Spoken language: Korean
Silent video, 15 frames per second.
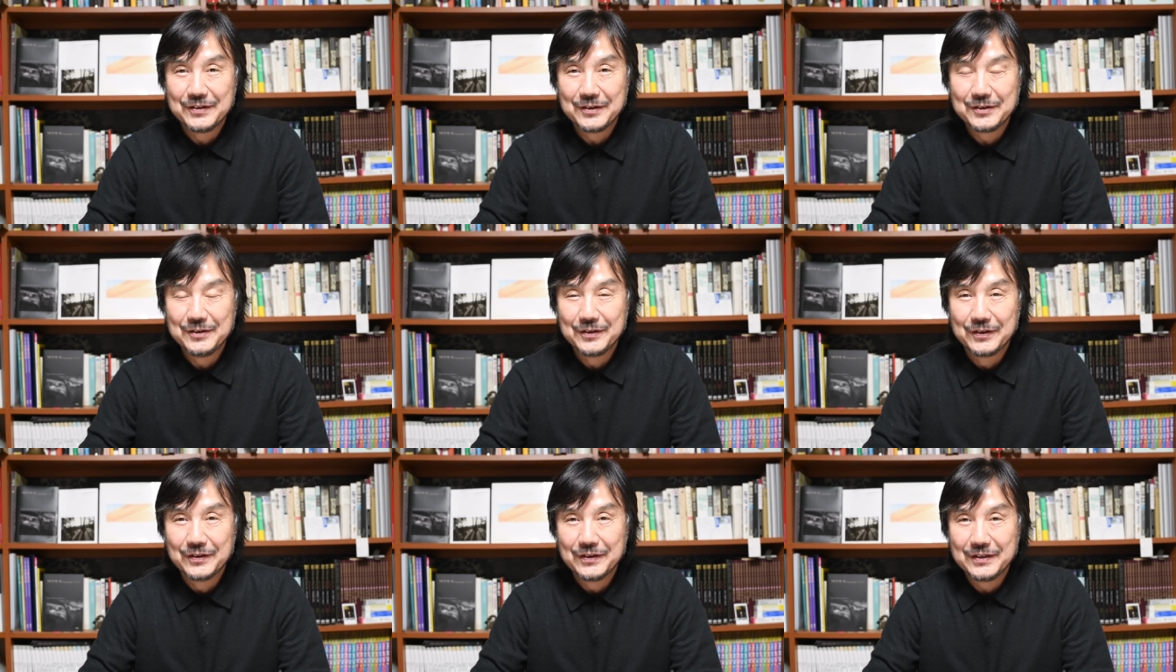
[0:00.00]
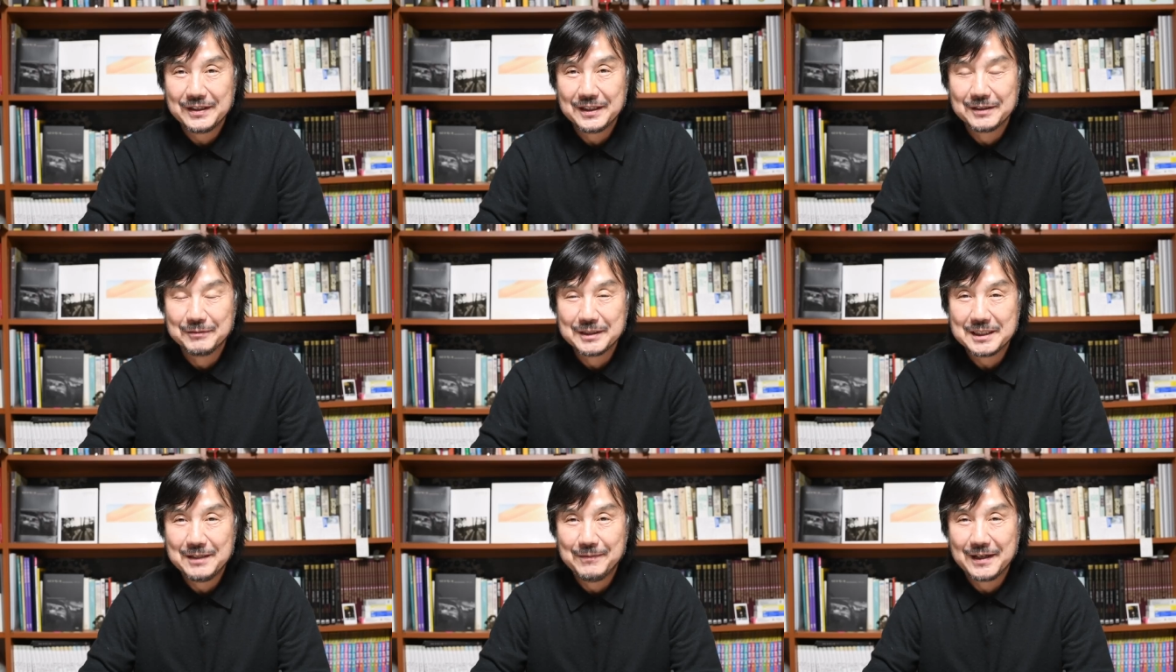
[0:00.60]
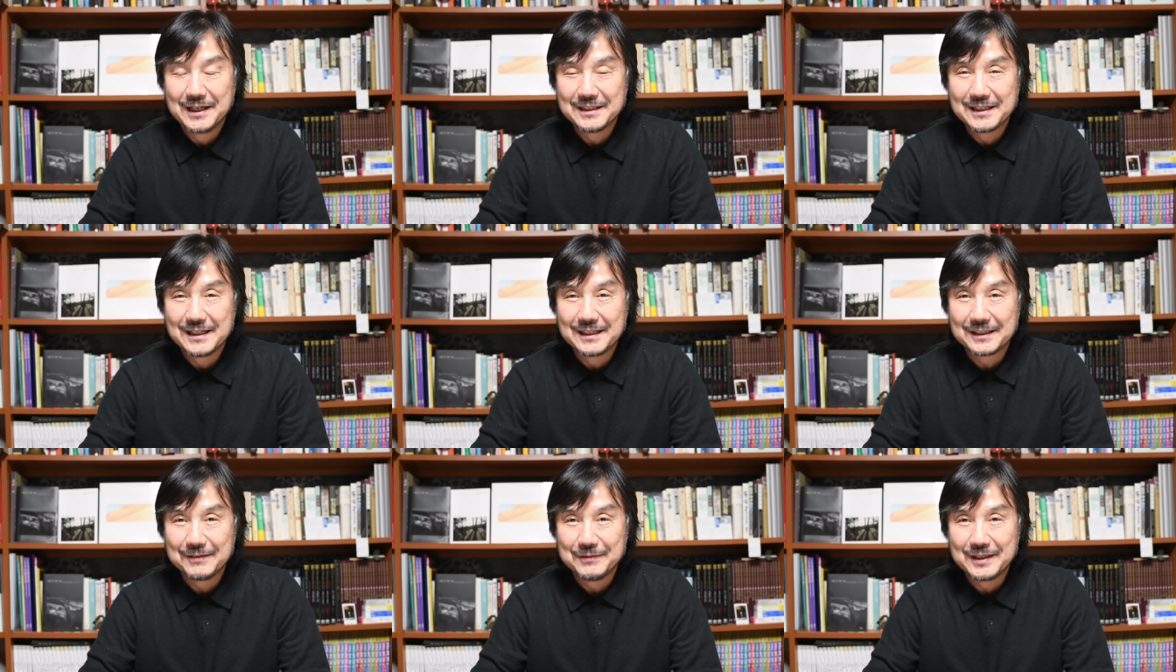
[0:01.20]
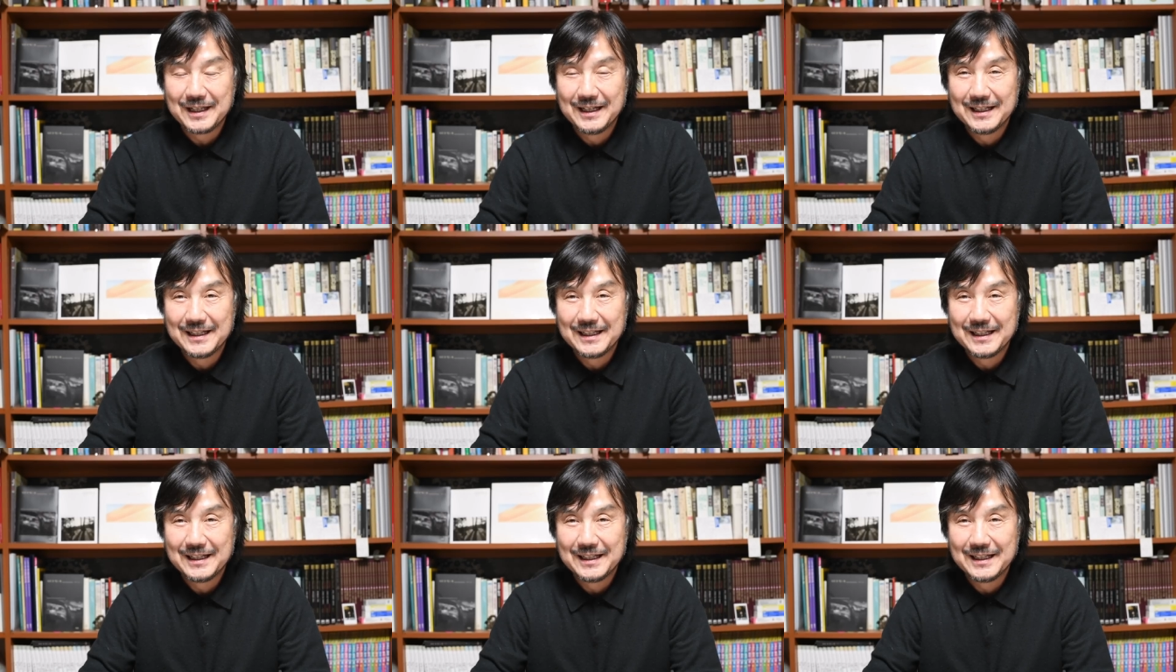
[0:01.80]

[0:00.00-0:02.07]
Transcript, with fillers: 오늘도 여러분 실망하지 않을 겁니다.